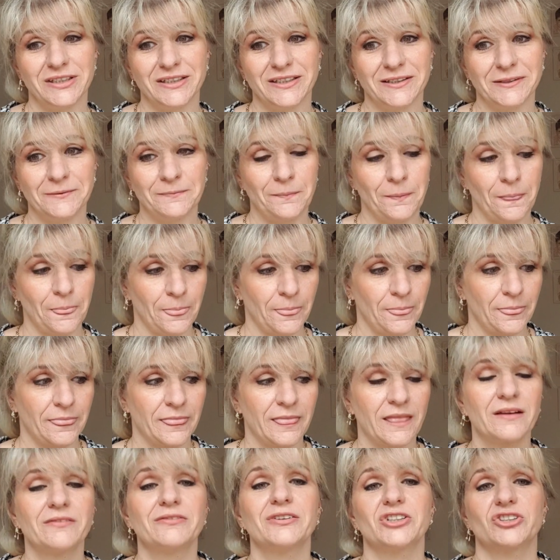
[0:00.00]
wieder
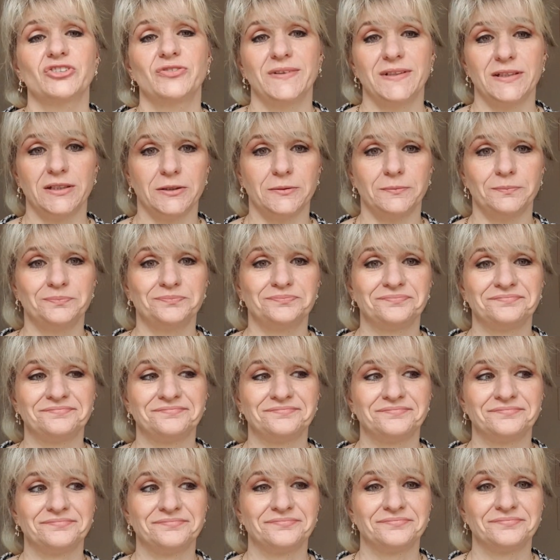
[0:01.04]
verschwinden.
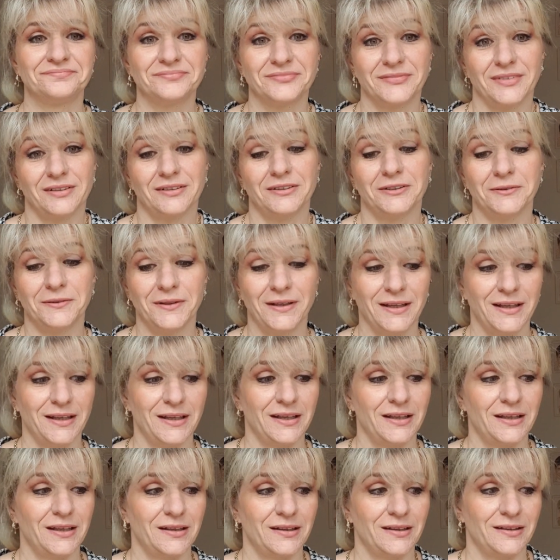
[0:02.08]
Ja,
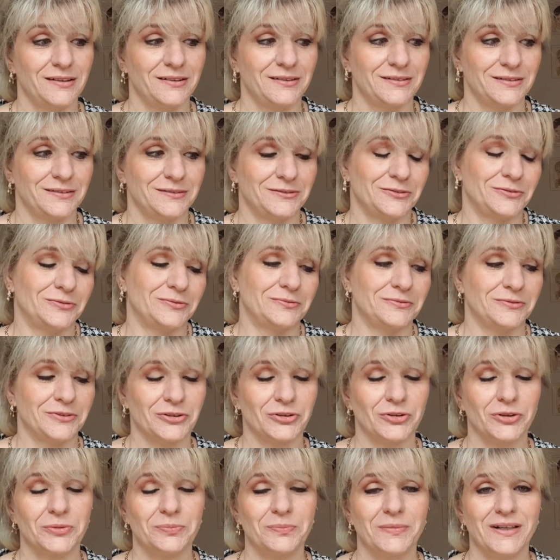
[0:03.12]
was
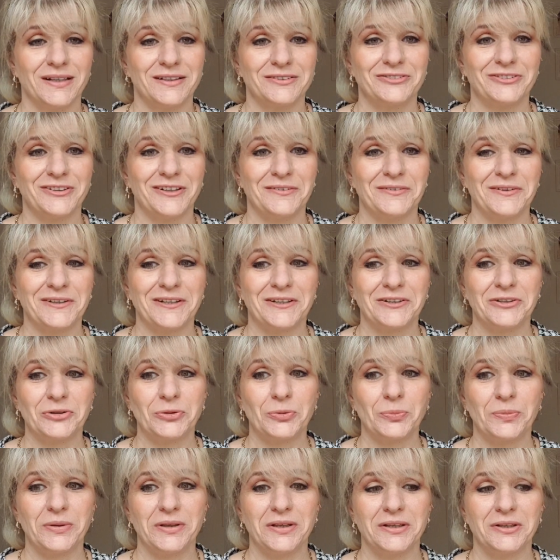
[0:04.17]
soll ich machen? Habe ich ja die
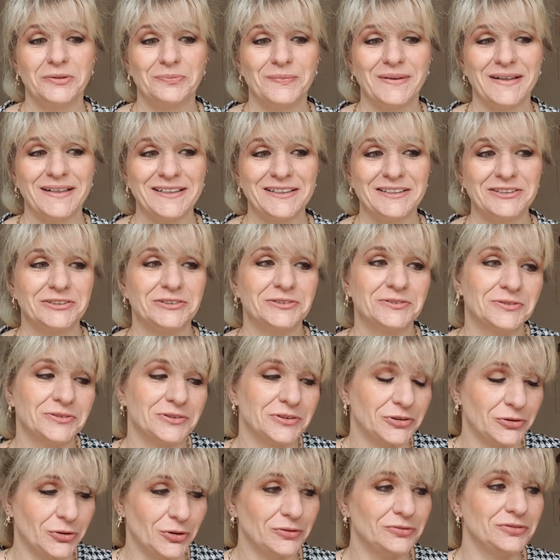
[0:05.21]
OP gemacht.
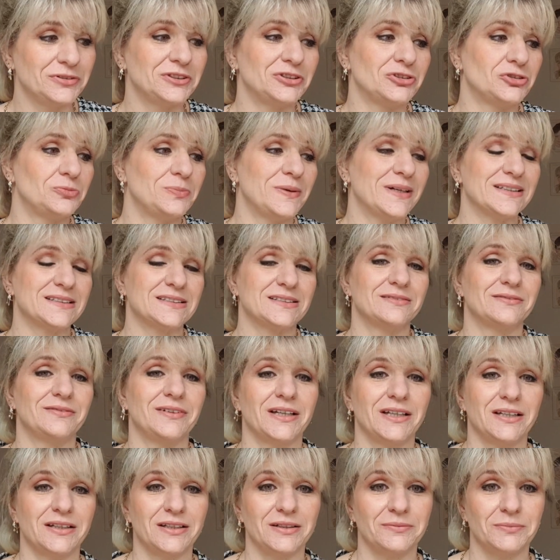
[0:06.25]
Ich hoffe, die Schmerzen
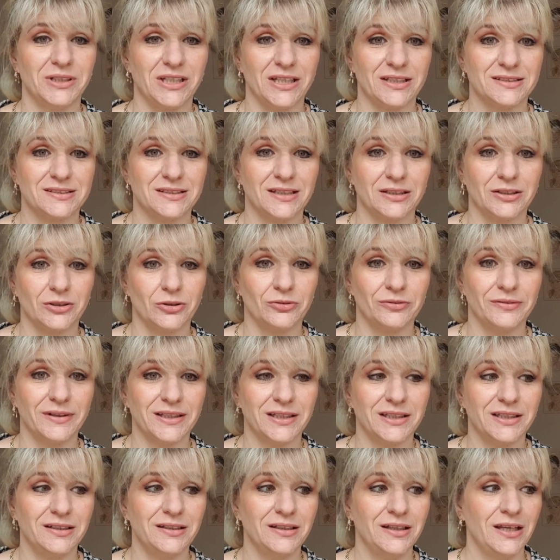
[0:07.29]
werden mit der Zeit auch
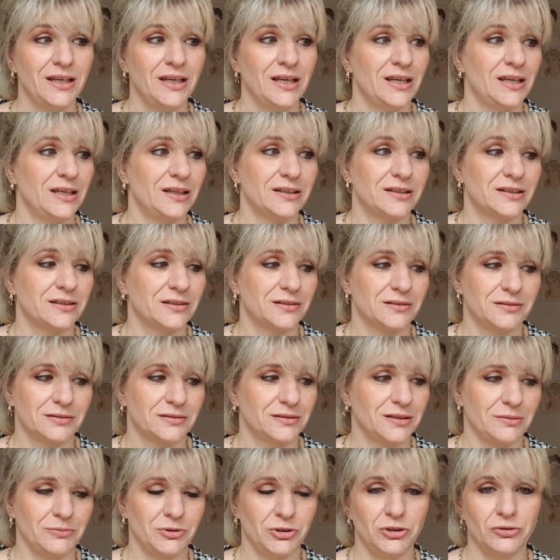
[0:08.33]
weggehen. Ich
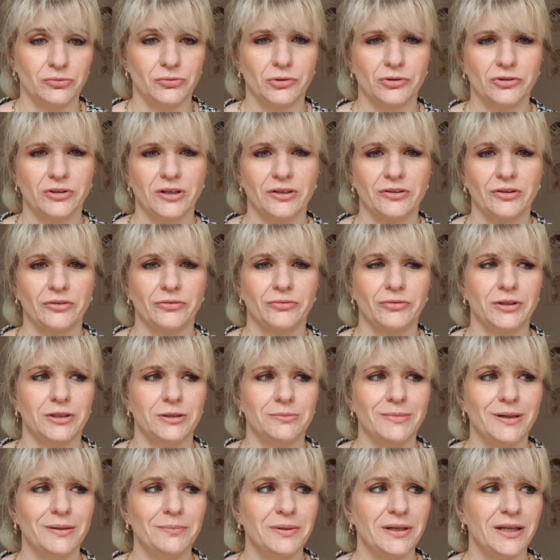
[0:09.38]
kann mir nicht vorstellen, dass das für
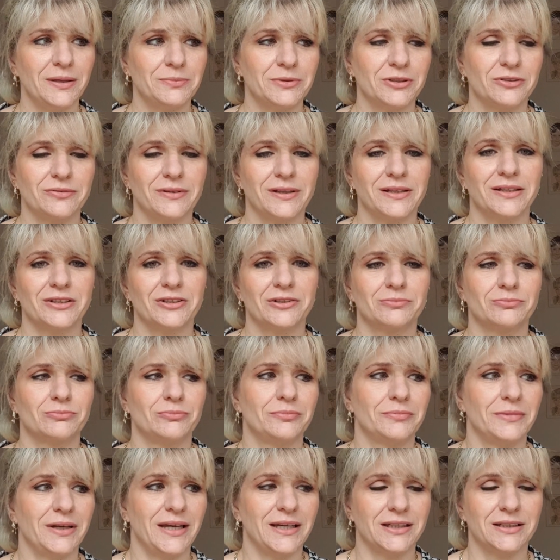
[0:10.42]
immer bleibt. Das wäre ja
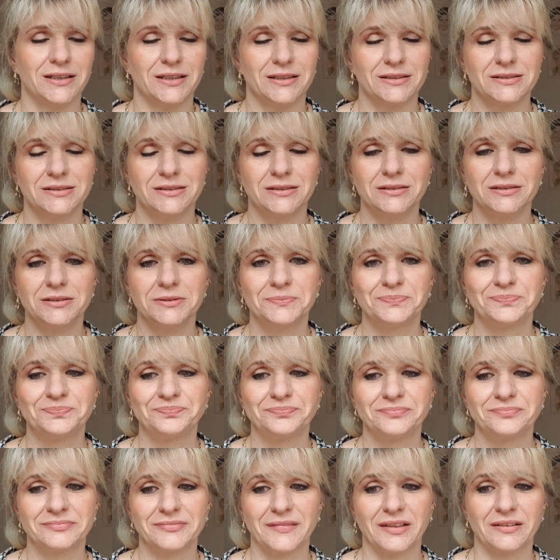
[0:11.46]
echt ätzend.
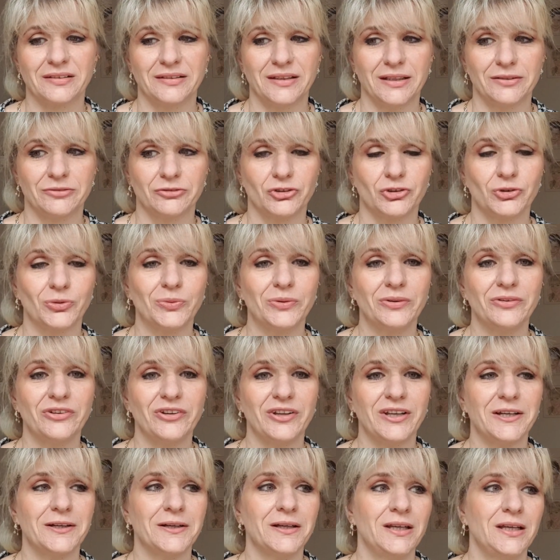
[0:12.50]
Das nervt schon
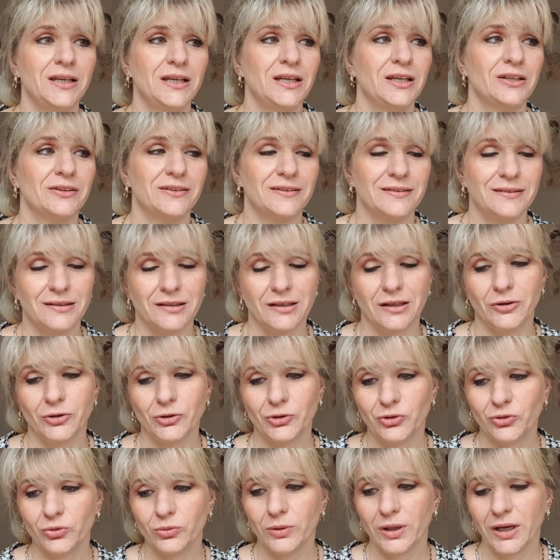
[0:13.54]
sehr. Sie sind
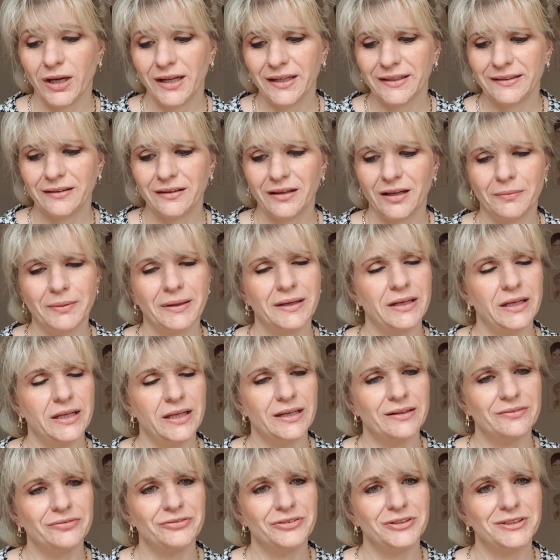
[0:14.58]
auszuhalten, aber
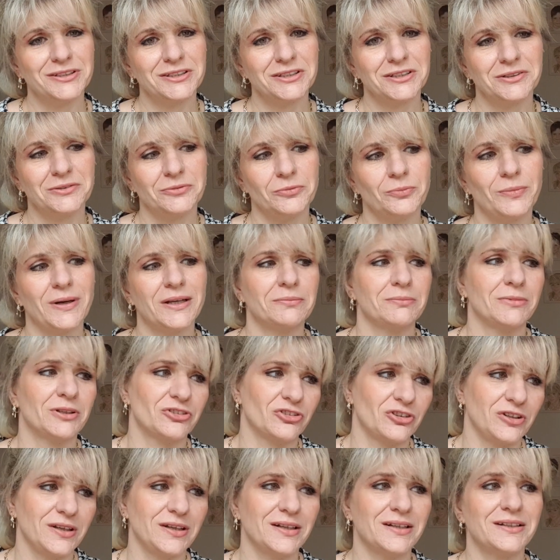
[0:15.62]
nervig, und manchmal
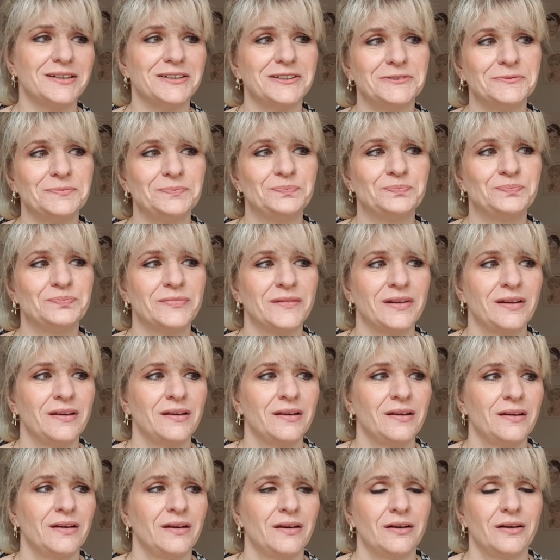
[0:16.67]
stärker
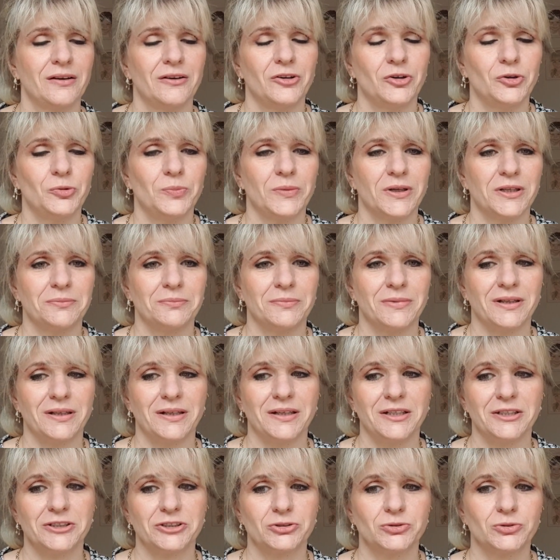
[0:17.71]
und manchmal
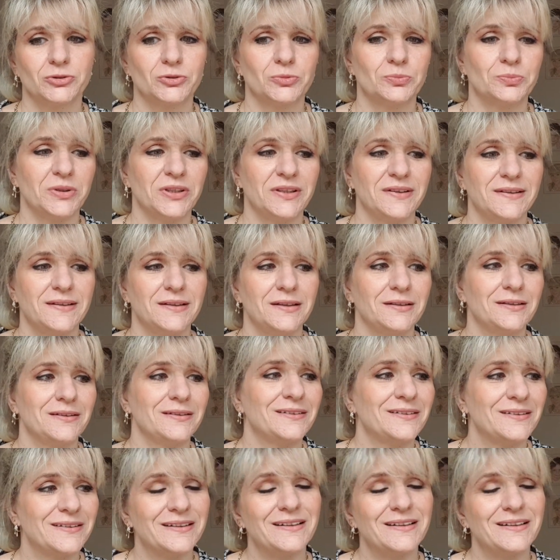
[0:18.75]
halt nur so ein bisschen